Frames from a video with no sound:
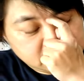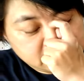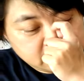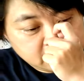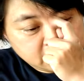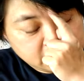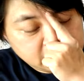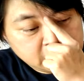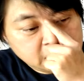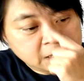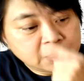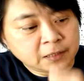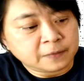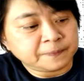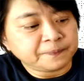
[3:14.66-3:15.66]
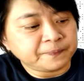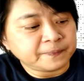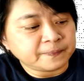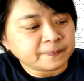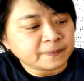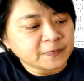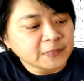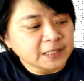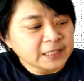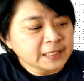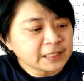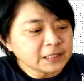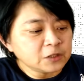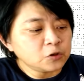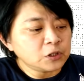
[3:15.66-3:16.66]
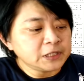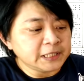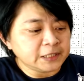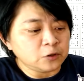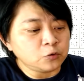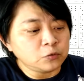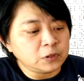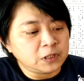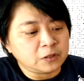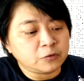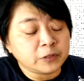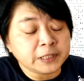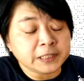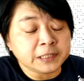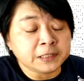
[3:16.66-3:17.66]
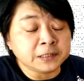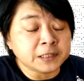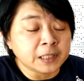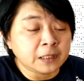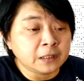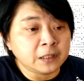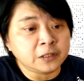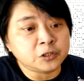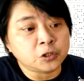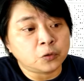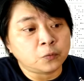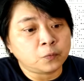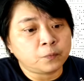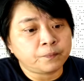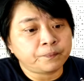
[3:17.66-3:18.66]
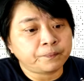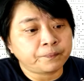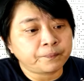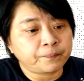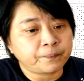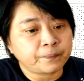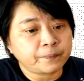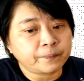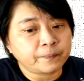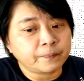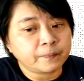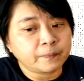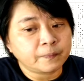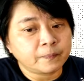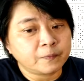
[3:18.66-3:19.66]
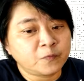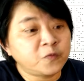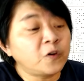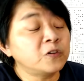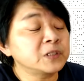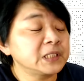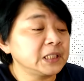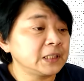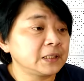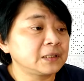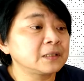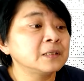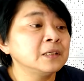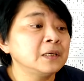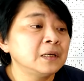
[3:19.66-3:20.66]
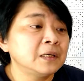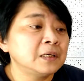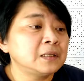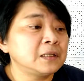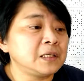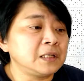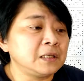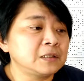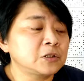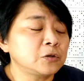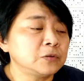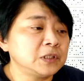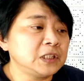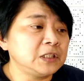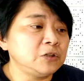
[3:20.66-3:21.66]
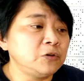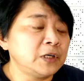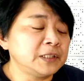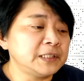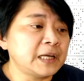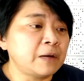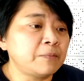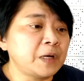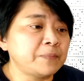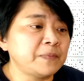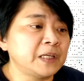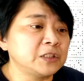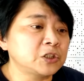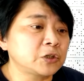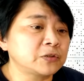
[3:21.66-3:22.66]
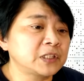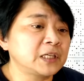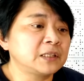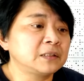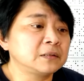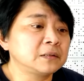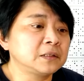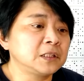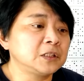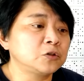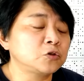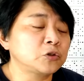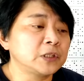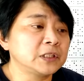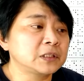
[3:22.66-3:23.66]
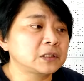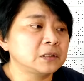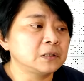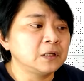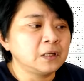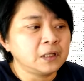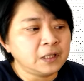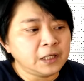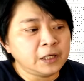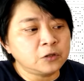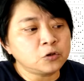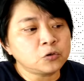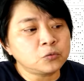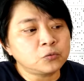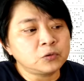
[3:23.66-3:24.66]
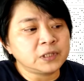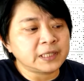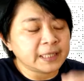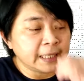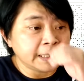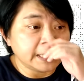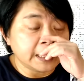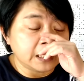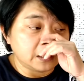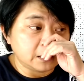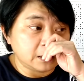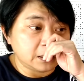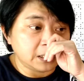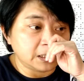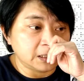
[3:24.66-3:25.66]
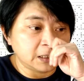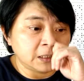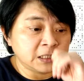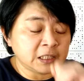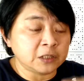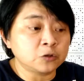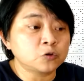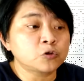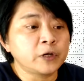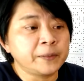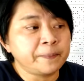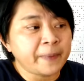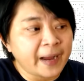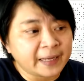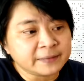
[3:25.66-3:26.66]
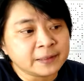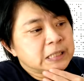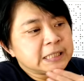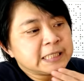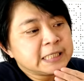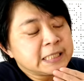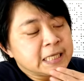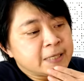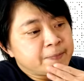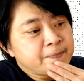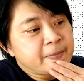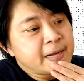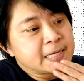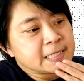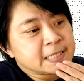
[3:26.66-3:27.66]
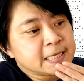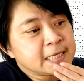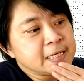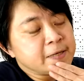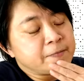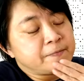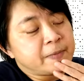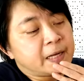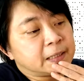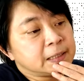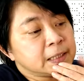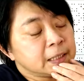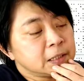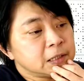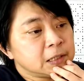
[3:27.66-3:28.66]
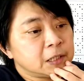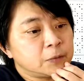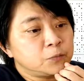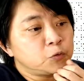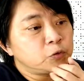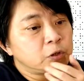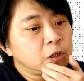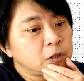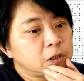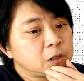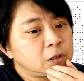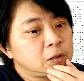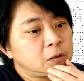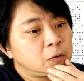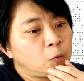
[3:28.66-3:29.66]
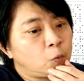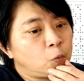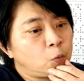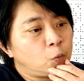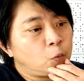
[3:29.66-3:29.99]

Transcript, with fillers: 整个应该是说，京都人会营造那种风情。你从奇缘这样慢慢走上清水寺，沿途你看到的那个清水板、二年板、三年板，那全部都是